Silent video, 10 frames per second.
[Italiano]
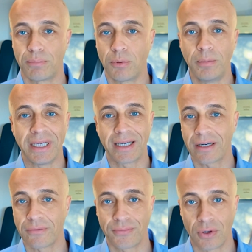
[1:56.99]

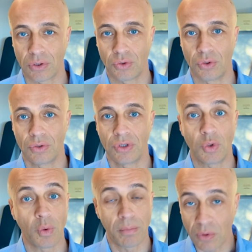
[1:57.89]
pubblicare foto di
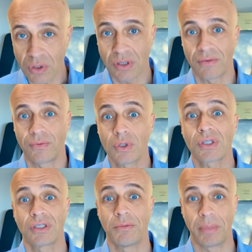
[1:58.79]
cui forse,
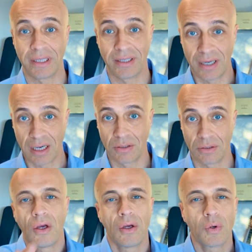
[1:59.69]
forse si
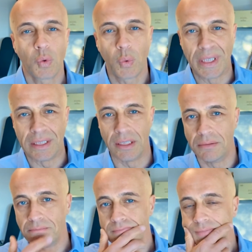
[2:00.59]
pentiranno.
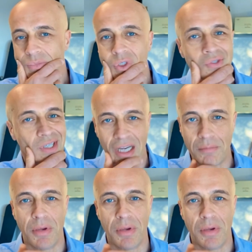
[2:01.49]
Quindi non sarebbe